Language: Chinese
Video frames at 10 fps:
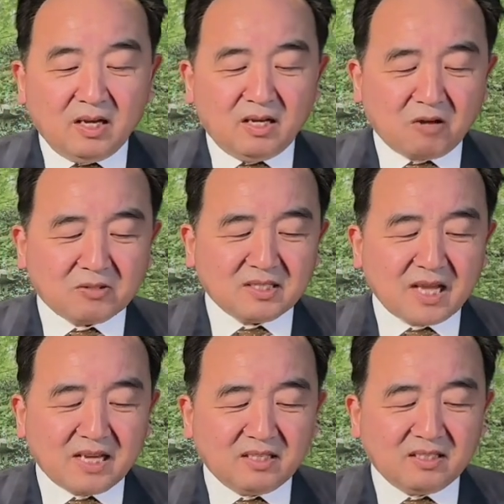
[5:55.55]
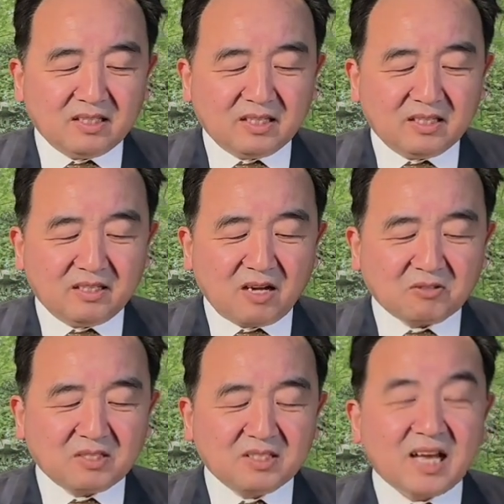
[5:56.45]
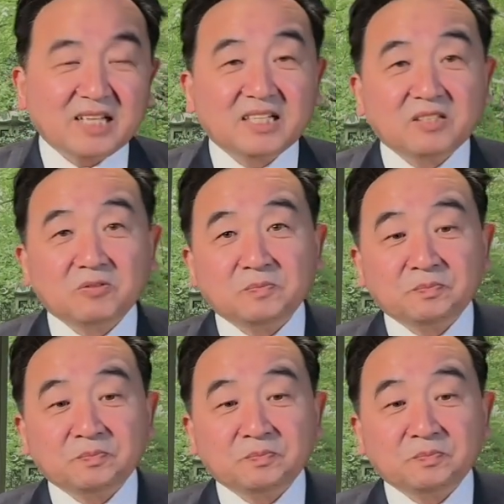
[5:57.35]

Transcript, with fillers: 老是在呃老是在这种，